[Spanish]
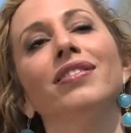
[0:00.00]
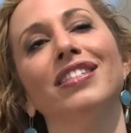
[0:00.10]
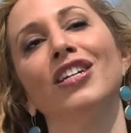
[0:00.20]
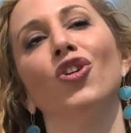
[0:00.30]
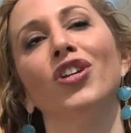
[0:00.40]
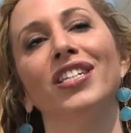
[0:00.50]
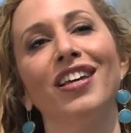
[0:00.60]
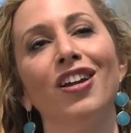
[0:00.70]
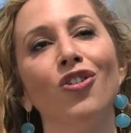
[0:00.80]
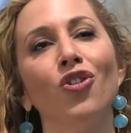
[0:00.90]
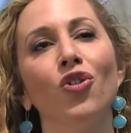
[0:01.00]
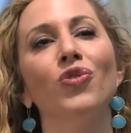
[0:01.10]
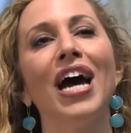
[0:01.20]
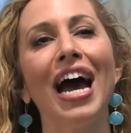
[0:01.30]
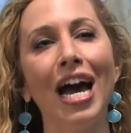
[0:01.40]
sincronizarlo con
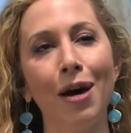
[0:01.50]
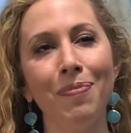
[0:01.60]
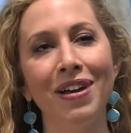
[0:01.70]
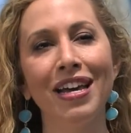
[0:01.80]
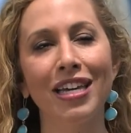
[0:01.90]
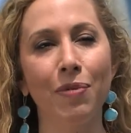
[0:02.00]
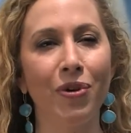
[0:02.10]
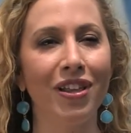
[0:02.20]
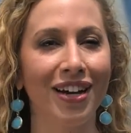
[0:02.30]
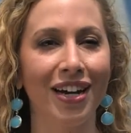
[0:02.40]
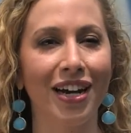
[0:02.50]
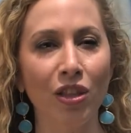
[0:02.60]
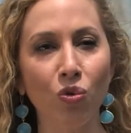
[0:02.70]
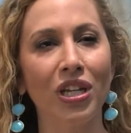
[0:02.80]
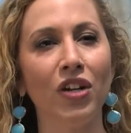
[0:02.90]
una app que puedes descargar en
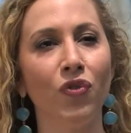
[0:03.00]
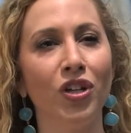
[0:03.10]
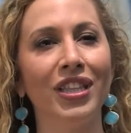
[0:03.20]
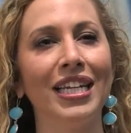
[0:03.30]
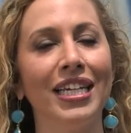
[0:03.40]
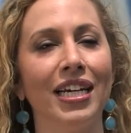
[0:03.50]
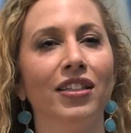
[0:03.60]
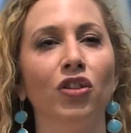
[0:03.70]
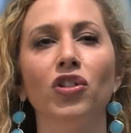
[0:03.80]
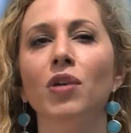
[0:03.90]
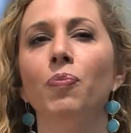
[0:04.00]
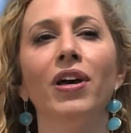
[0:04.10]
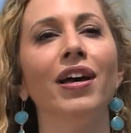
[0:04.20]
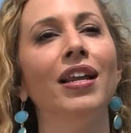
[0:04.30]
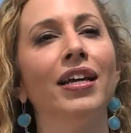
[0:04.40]
tu teléfono inteligente. Entonces
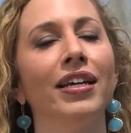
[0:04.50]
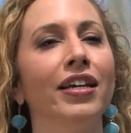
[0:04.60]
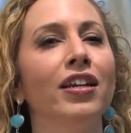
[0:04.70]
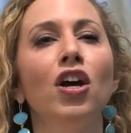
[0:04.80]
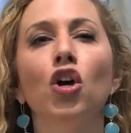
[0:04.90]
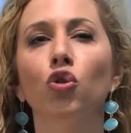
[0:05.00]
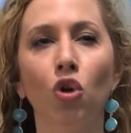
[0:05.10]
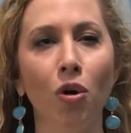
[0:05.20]
puedes elegir tus